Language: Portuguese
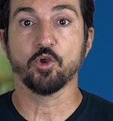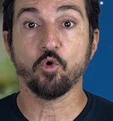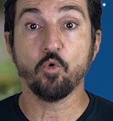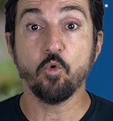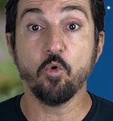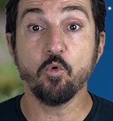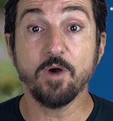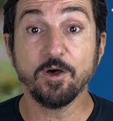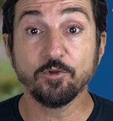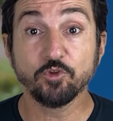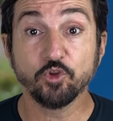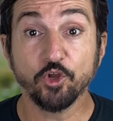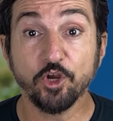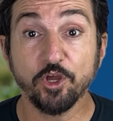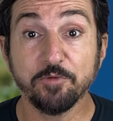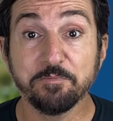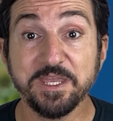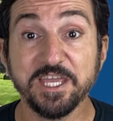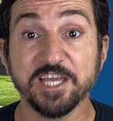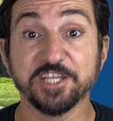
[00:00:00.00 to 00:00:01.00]
Com uma
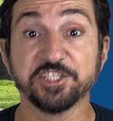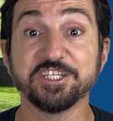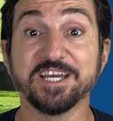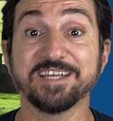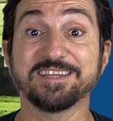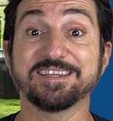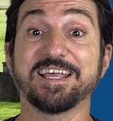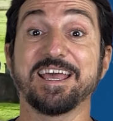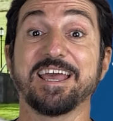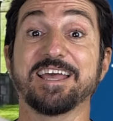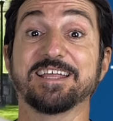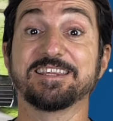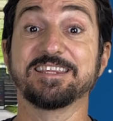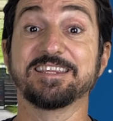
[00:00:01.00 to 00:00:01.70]
autonomia de até